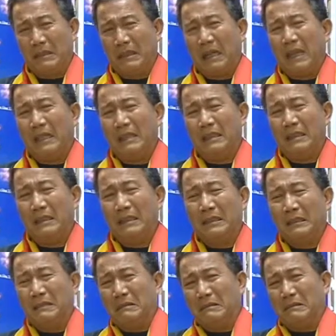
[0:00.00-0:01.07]
thời
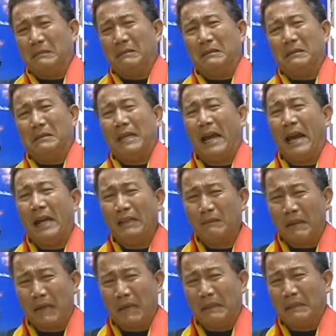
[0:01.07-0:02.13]
trẻ
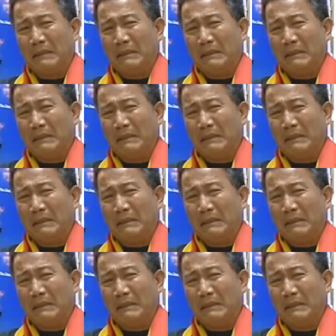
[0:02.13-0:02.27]
mà